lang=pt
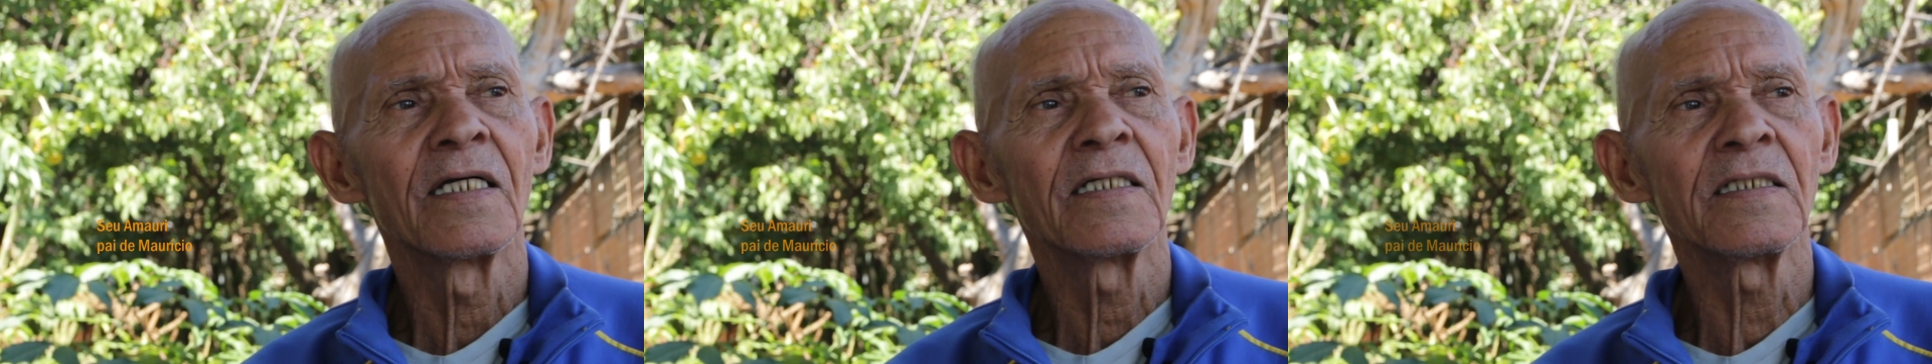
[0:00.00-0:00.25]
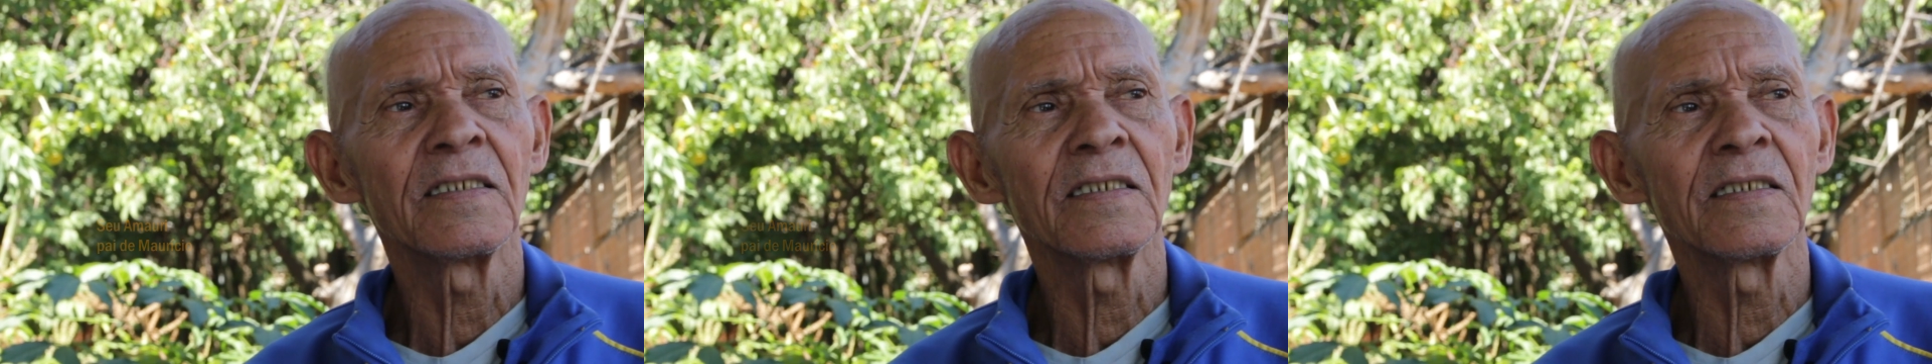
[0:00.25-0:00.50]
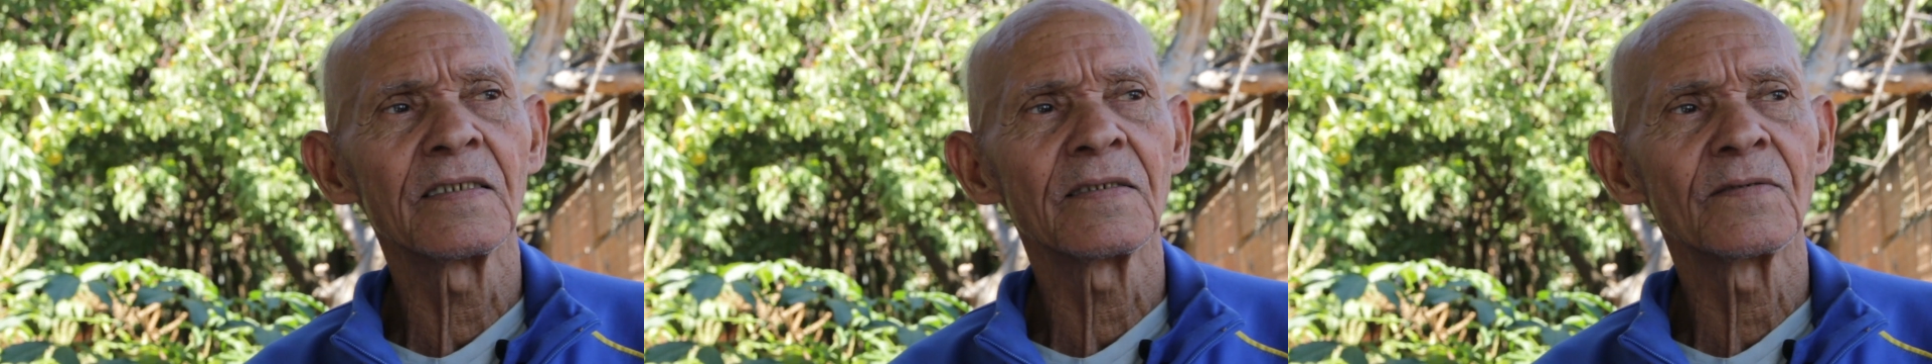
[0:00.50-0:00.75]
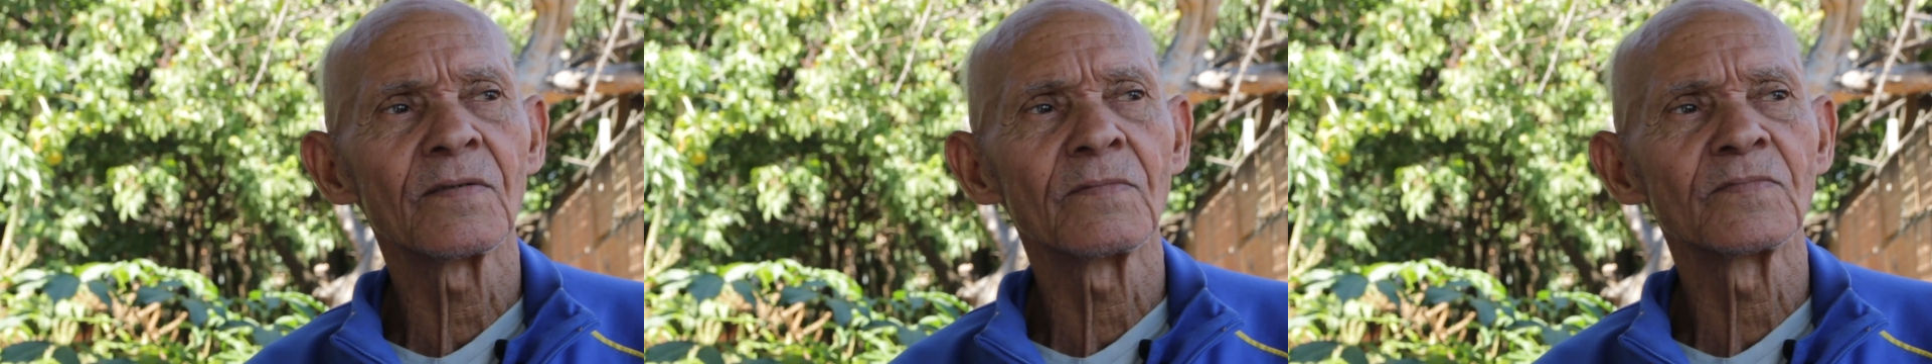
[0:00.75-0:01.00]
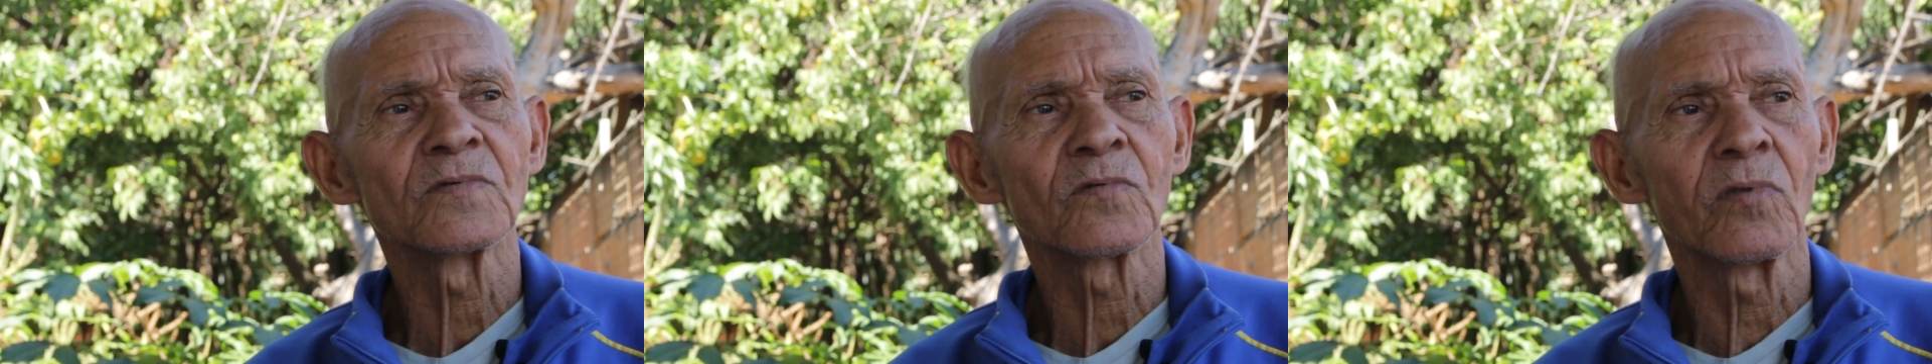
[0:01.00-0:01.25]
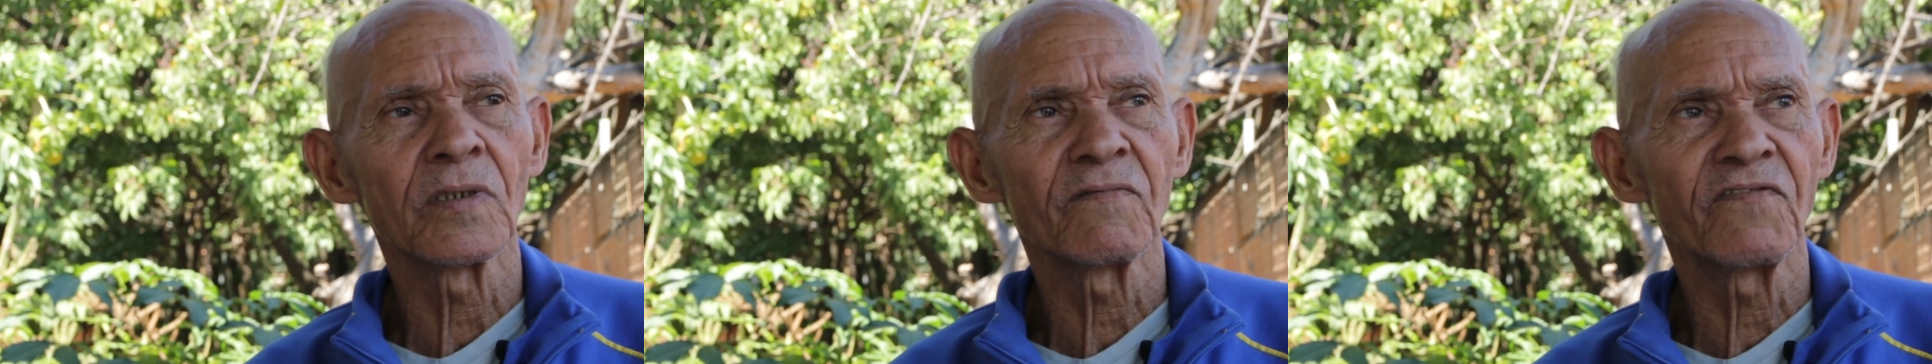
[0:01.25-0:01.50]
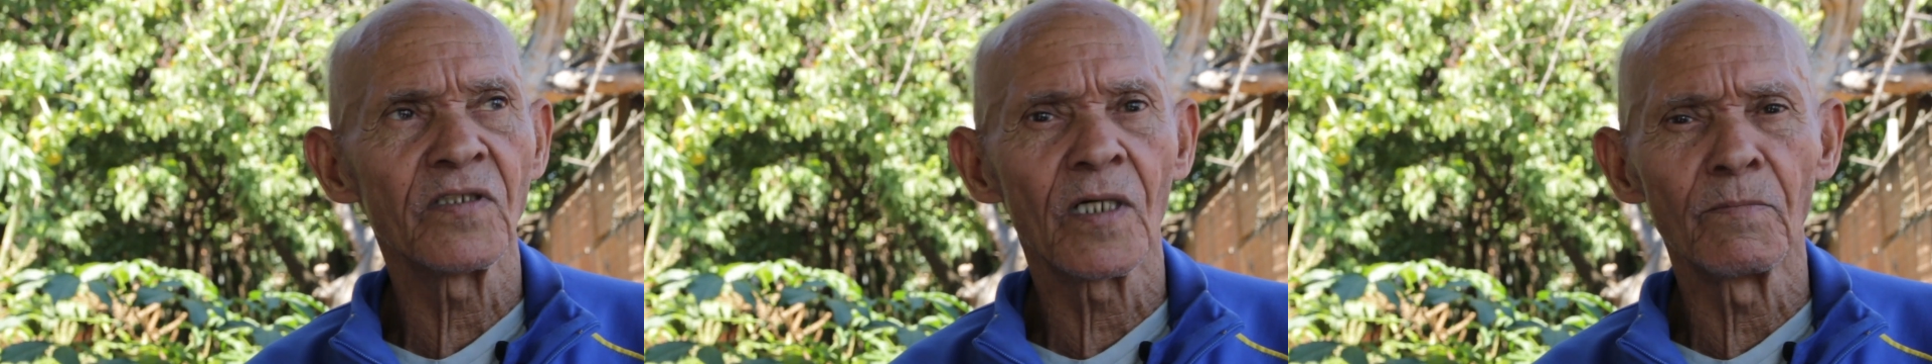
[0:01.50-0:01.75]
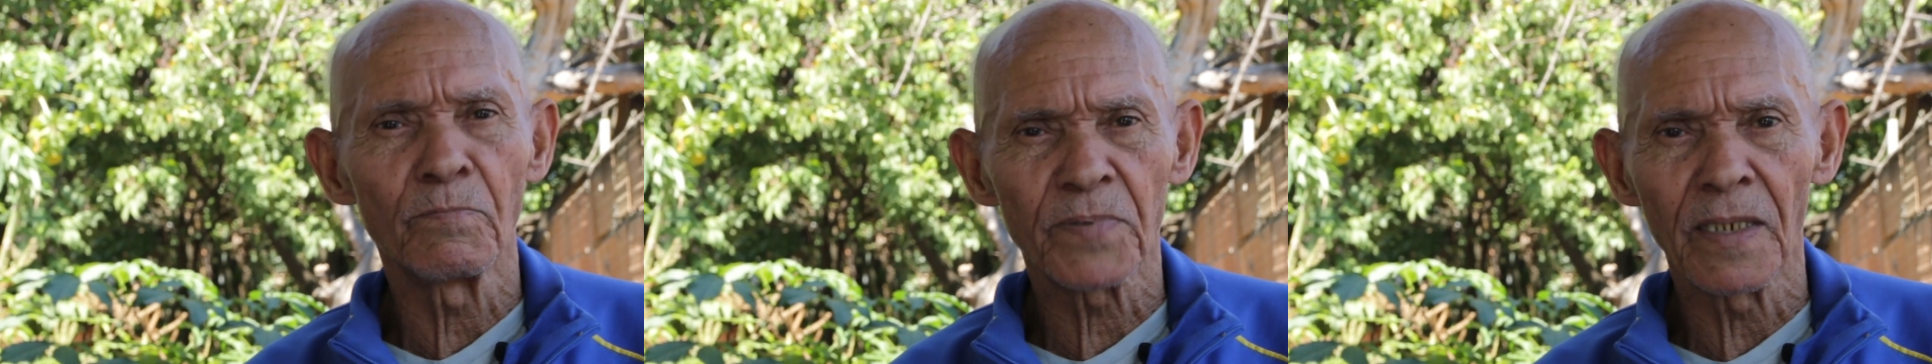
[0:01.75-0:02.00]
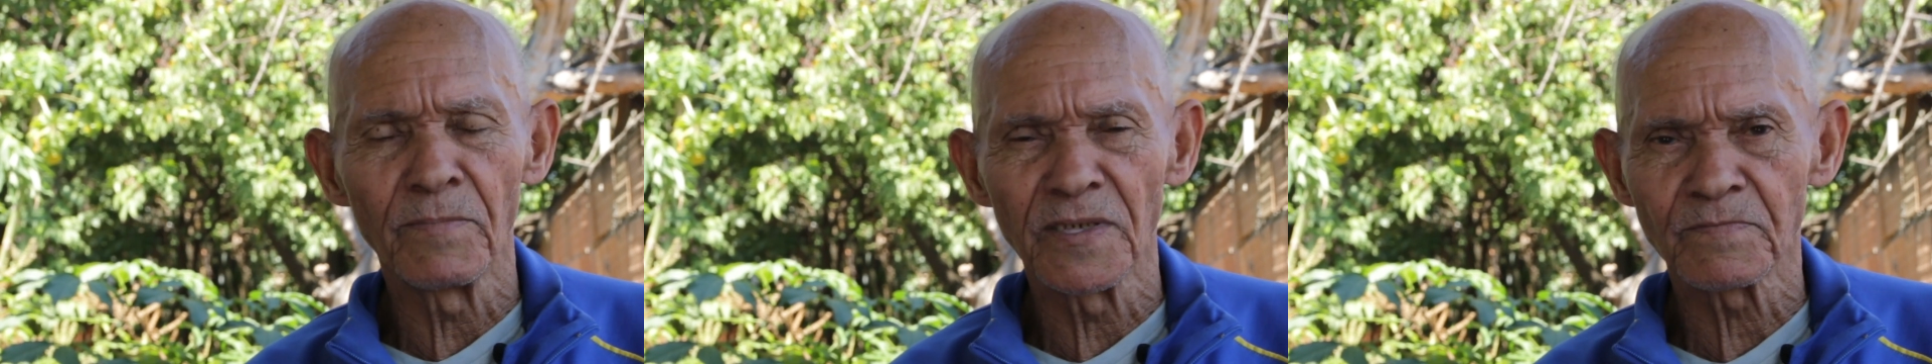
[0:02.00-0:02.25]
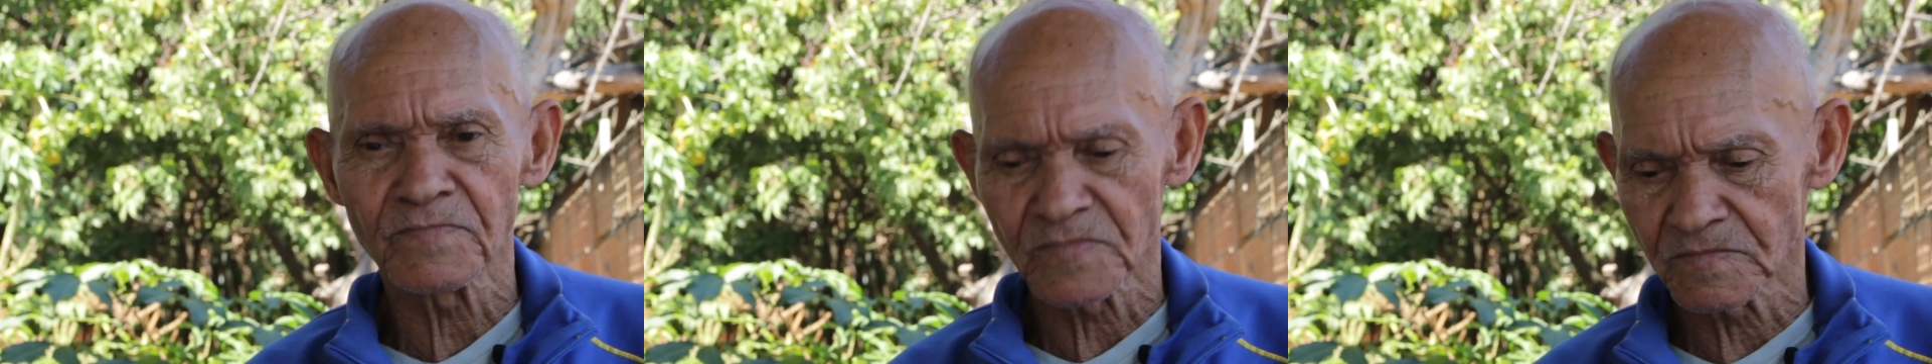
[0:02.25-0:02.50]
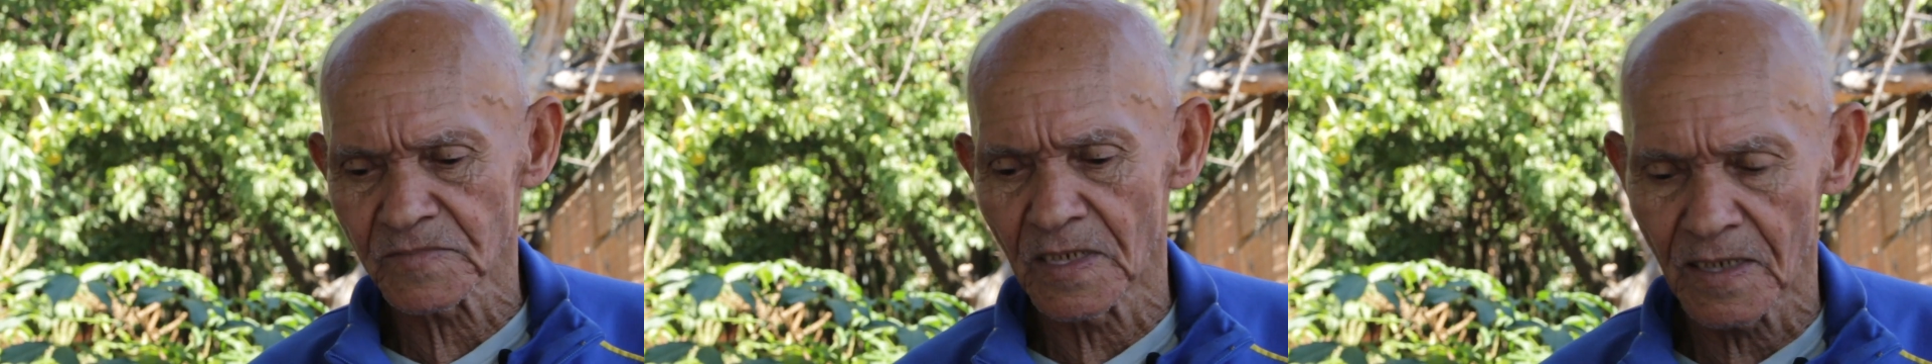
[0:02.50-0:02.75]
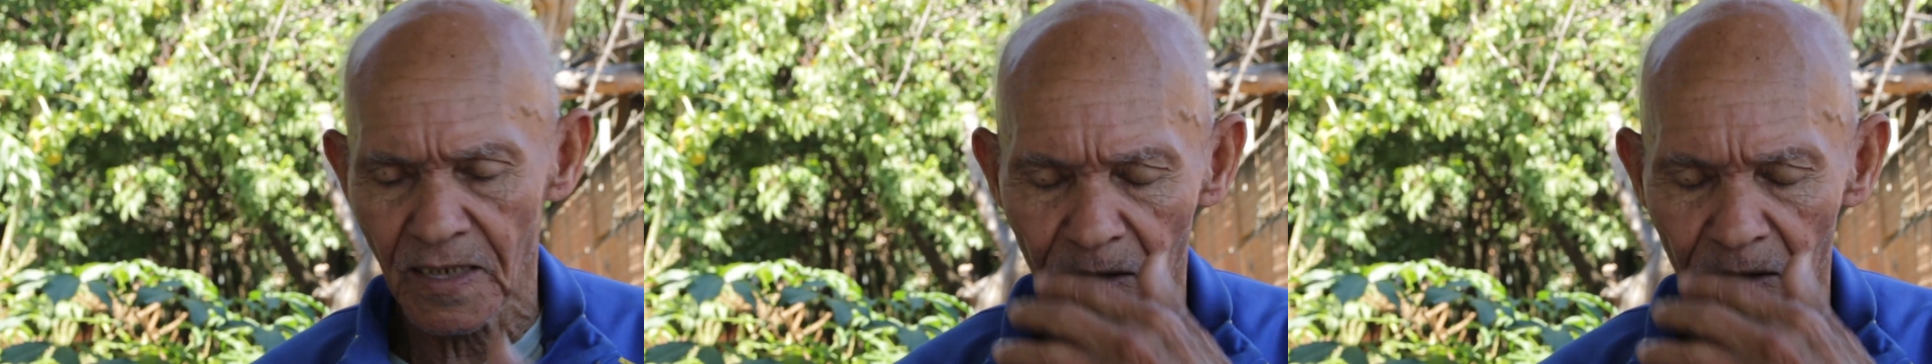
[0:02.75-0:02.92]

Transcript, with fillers: e quando veio para mim eh,